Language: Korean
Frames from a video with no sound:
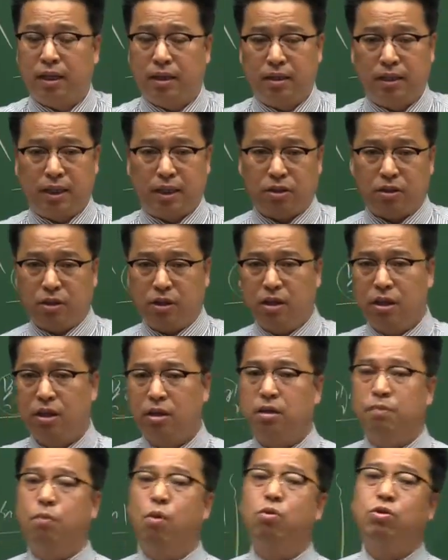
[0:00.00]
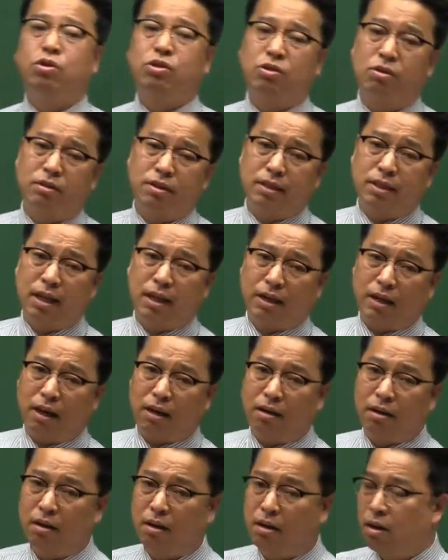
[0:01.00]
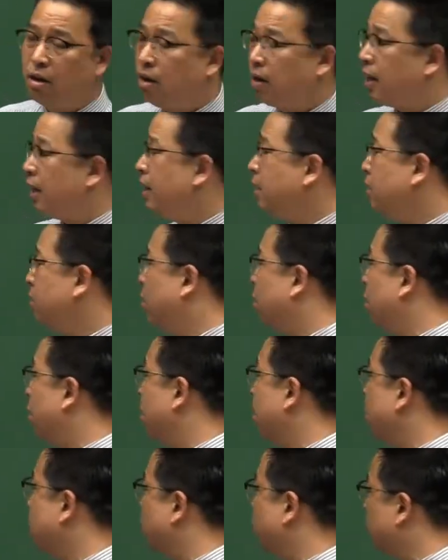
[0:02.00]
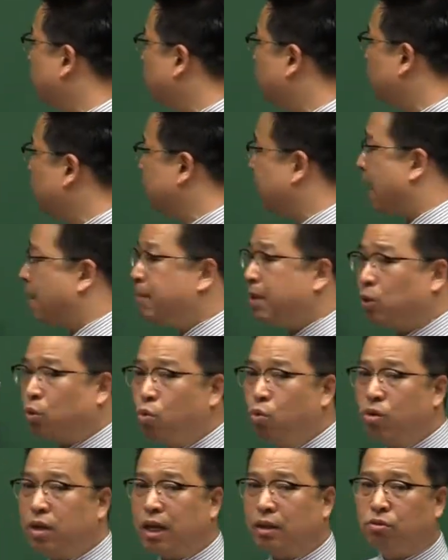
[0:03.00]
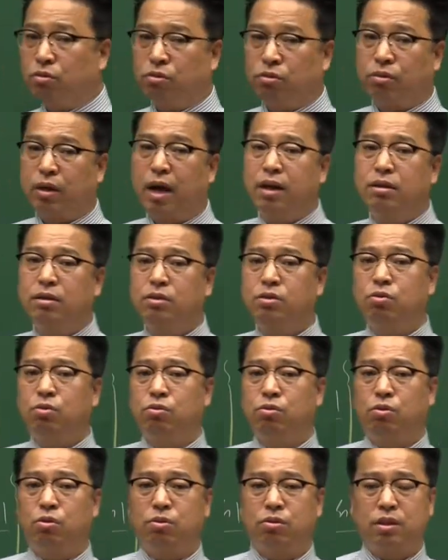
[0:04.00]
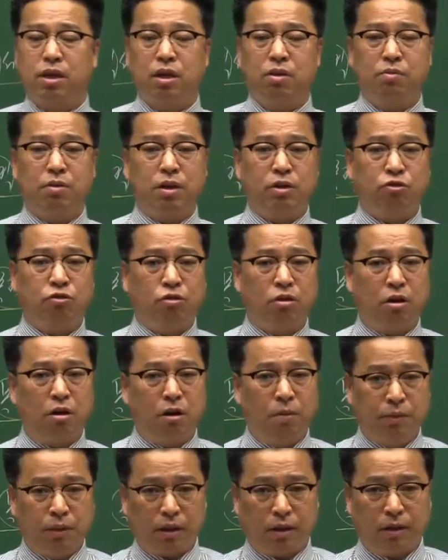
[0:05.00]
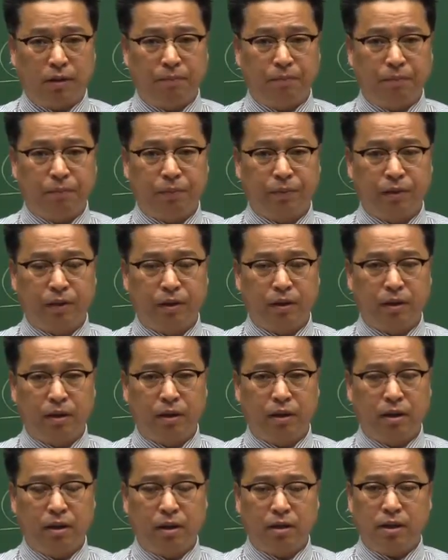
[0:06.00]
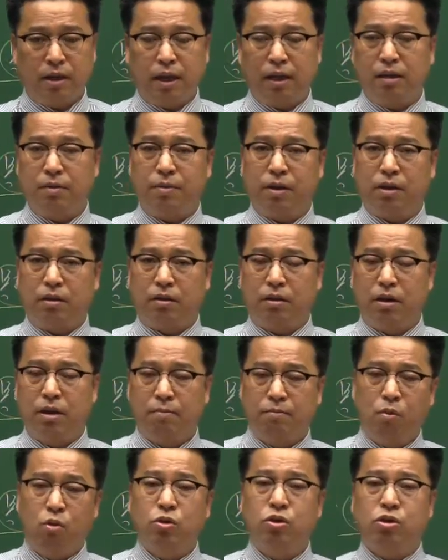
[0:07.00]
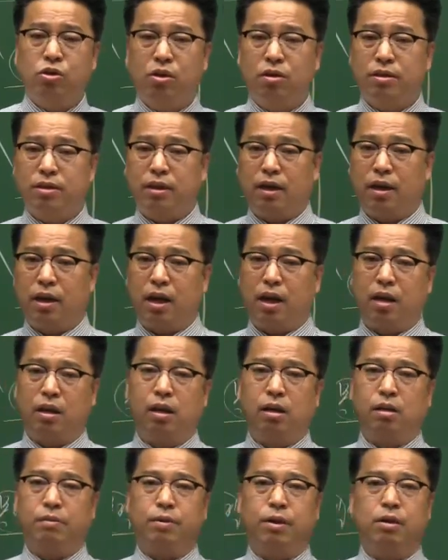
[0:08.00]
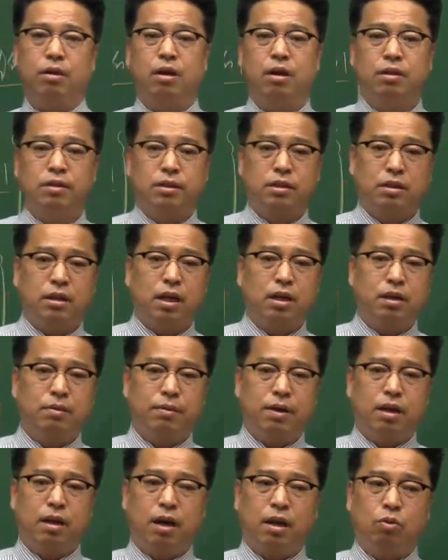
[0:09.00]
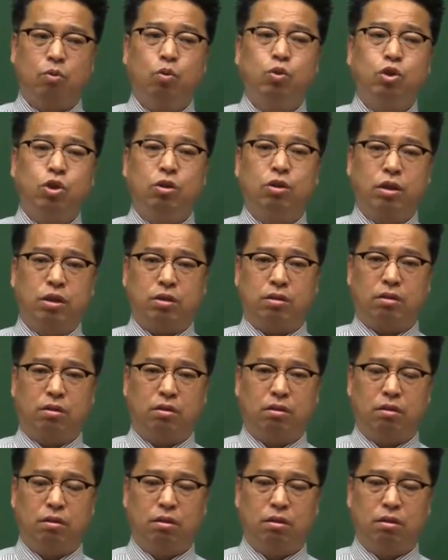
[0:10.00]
그런 얘기죠. 그걸 목적세 그래요. 그러니까 이는요. 여기서 돈이 남아 돌아도 다른 용도로 사용할 수가 없어요. 그러니까 예를 들면 목적세에 예를 들면 세금이 한 5천억 있어.